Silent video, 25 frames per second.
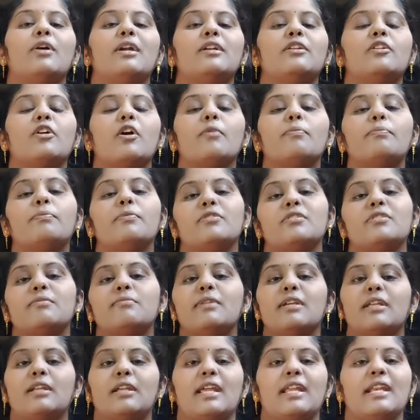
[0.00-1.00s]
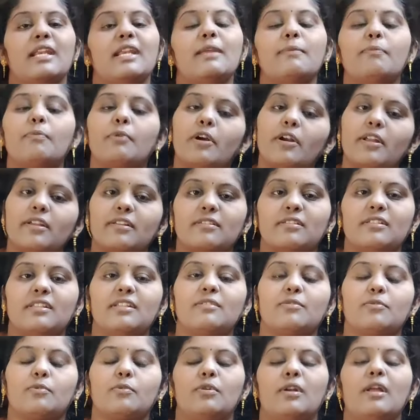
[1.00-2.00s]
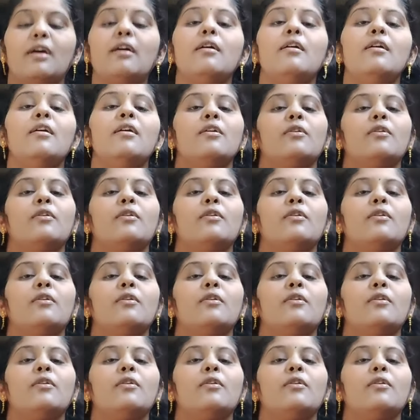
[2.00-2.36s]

వన్ టాప్ నుంచి మీరు ఎన్ని ప్రొడక్ట్స్ తీసుకున్నా